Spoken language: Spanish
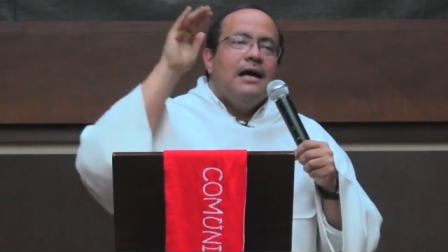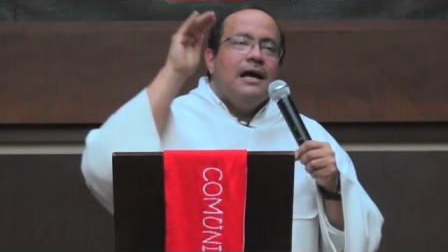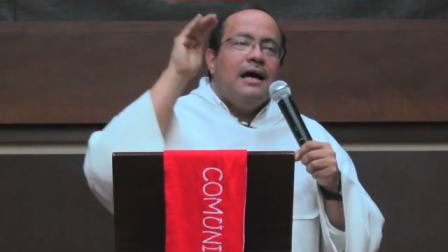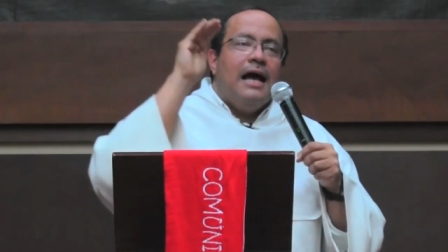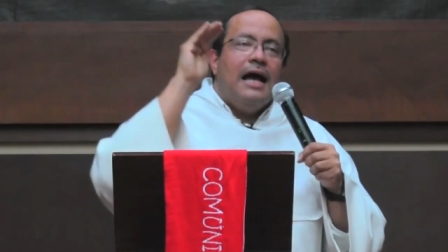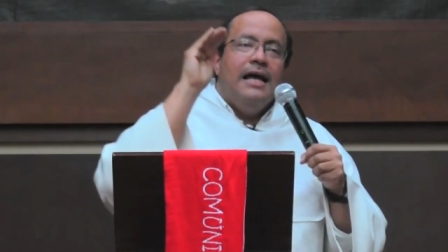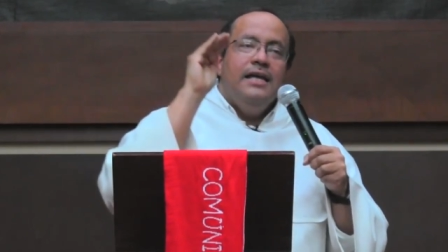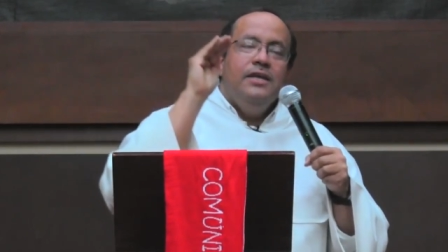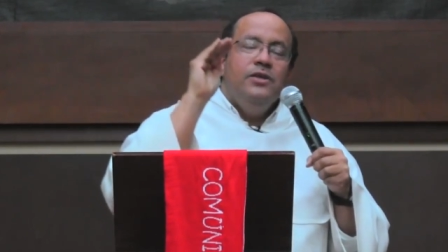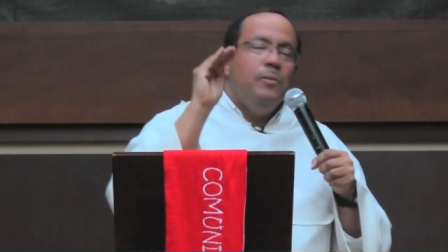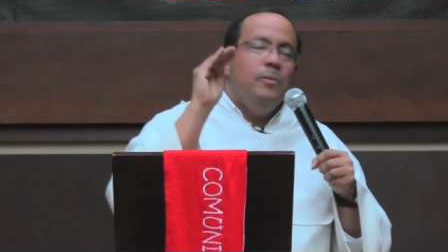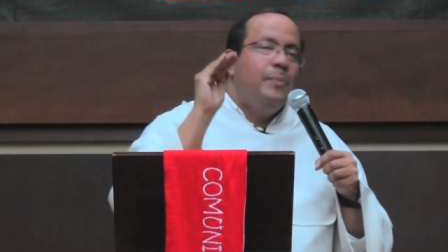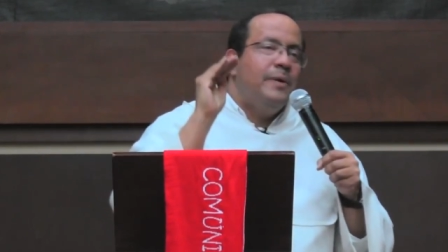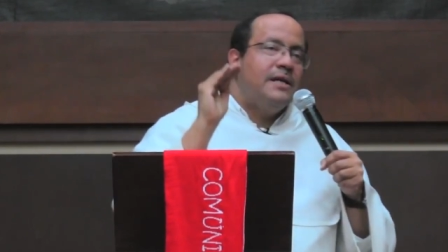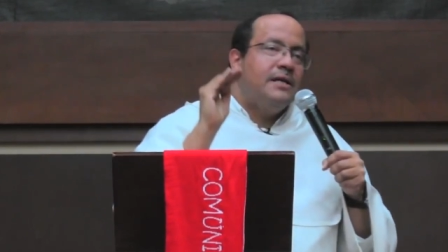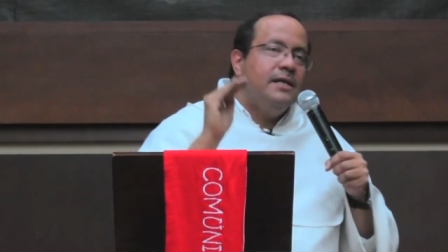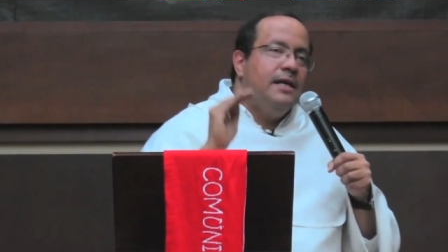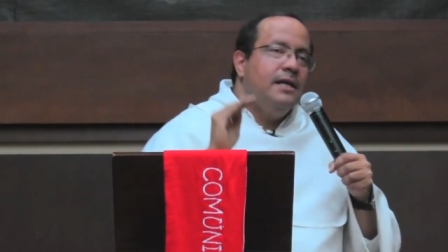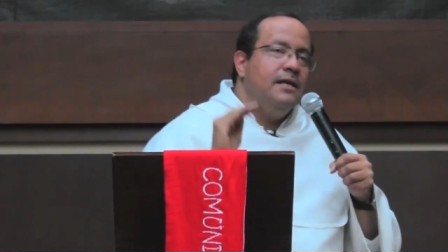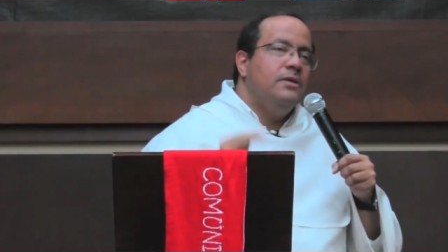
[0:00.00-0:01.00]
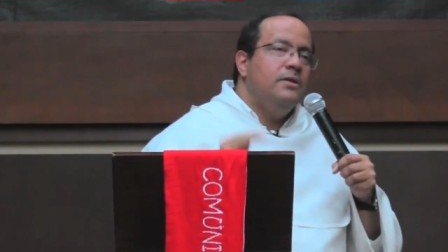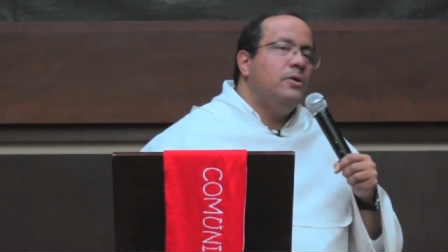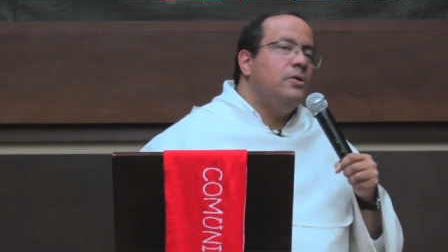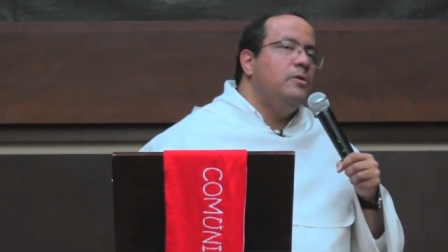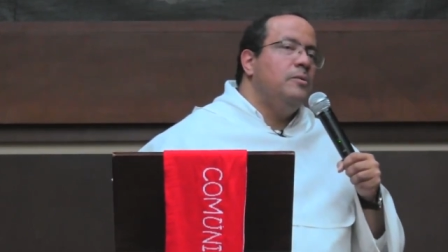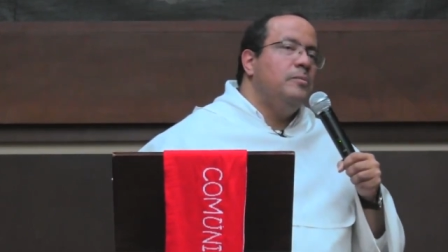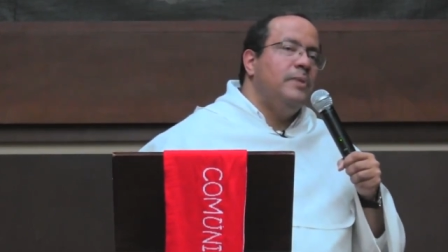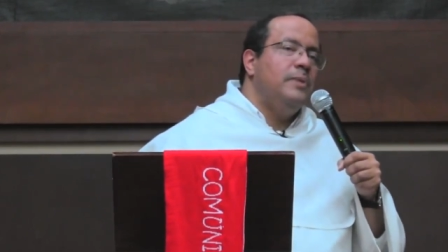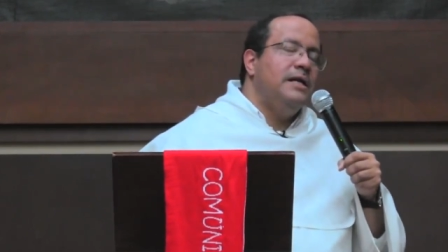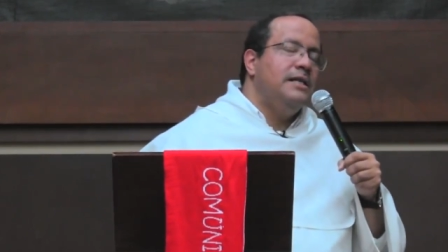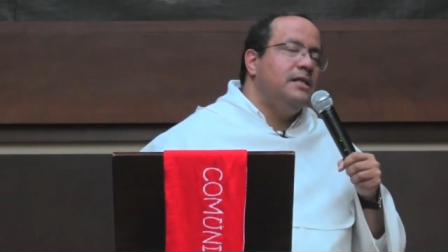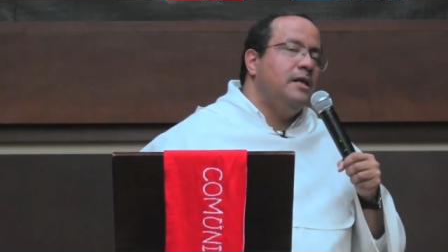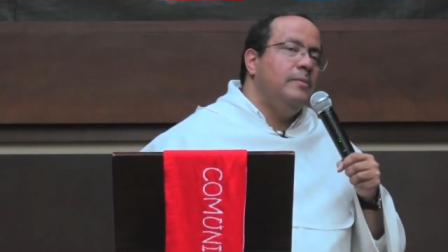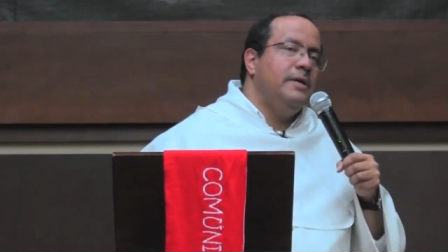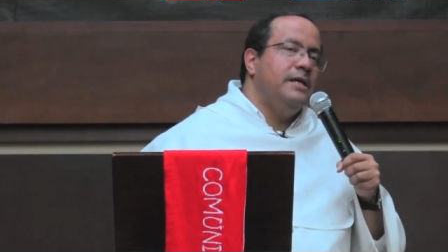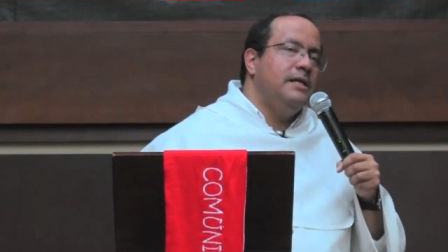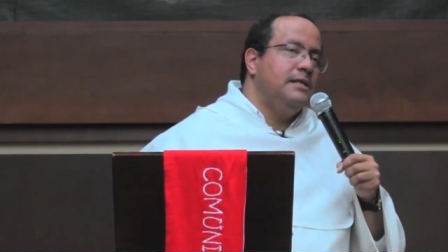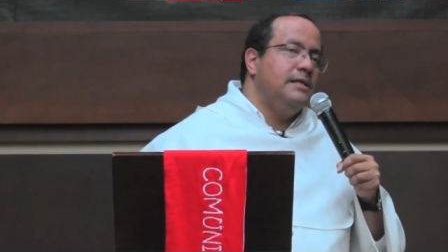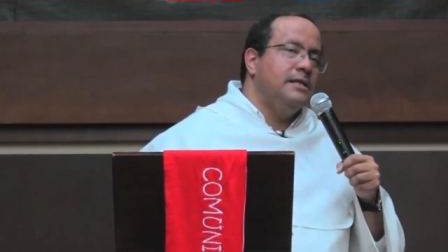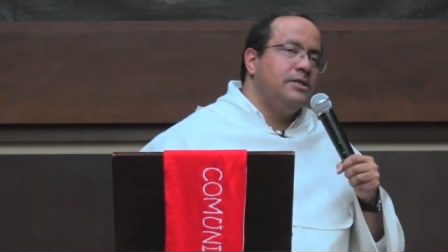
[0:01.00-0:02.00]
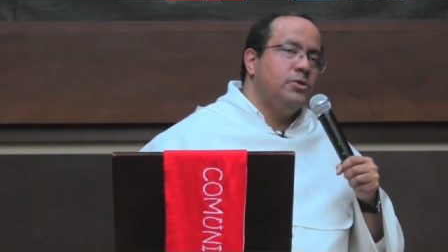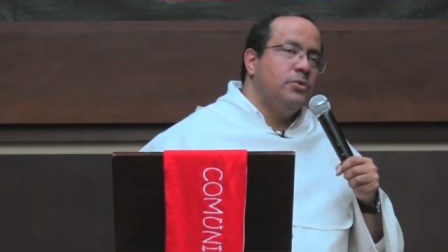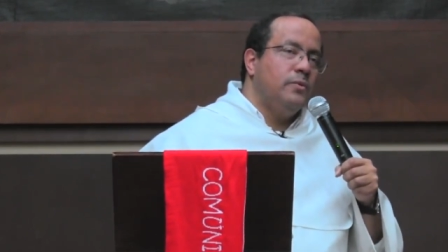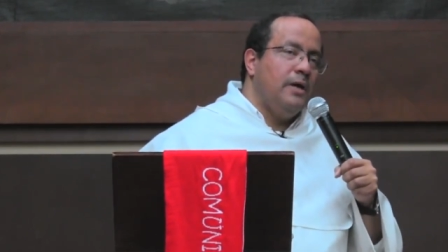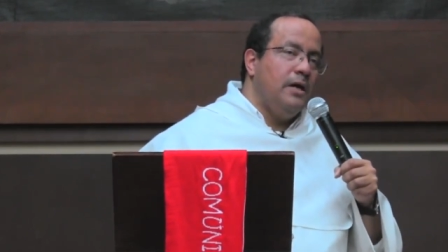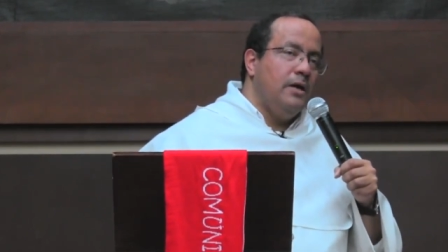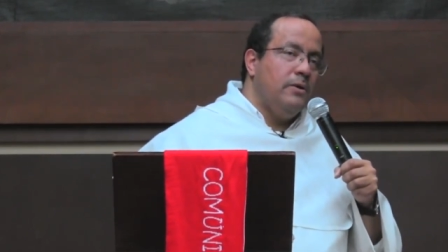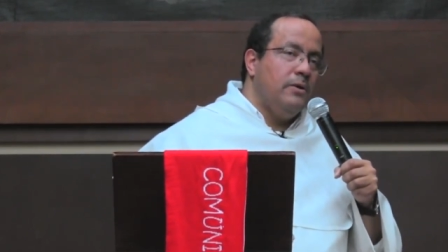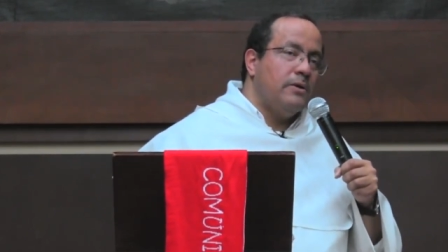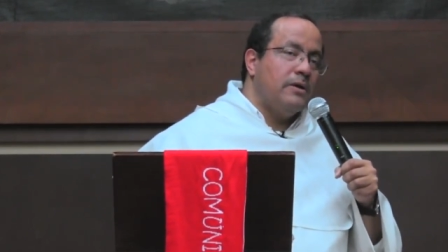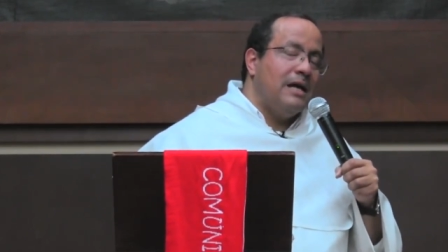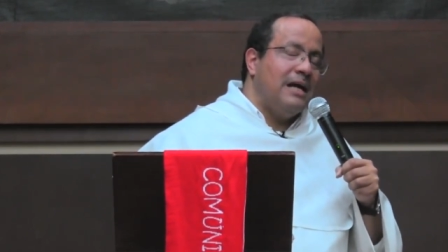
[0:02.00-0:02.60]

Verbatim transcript: ha ido perdiendo completamente su valor.